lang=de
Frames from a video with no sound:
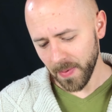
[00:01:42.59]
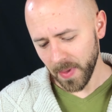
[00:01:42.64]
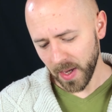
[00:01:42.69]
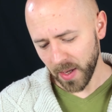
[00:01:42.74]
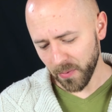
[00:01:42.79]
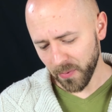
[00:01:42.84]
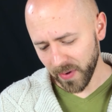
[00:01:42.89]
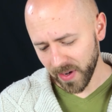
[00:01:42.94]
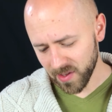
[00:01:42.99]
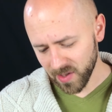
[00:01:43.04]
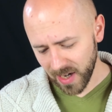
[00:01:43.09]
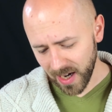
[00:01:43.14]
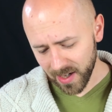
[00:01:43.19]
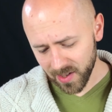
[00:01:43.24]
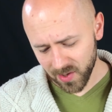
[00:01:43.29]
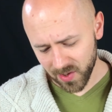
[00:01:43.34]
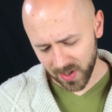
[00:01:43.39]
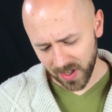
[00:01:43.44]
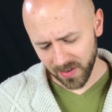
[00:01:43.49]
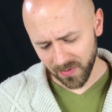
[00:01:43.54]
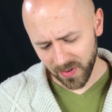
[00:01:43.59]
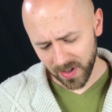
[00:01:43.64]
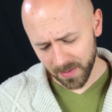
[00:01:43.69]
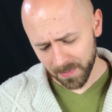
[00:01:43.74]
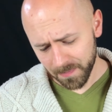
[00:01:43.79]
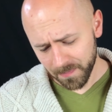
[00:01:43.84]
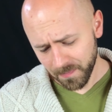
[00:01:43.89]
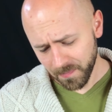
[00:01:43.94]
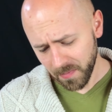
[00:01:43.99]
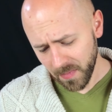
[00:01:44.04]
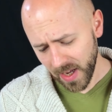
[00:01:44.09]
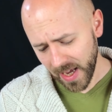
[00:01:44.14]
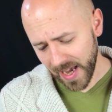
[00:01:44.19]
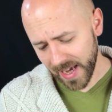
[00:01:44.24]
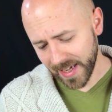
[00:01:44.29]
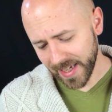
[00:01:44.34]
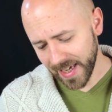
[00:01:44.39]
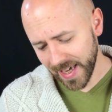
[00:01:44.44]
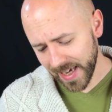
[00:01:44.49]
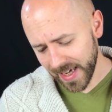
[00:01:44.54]
In Vers 8 sehen wir, er
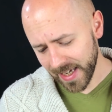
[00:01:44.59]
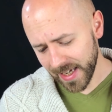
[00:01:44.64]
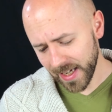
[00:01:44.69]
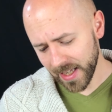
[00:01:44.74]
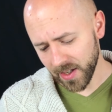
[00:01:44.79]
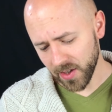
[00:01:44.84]
ging in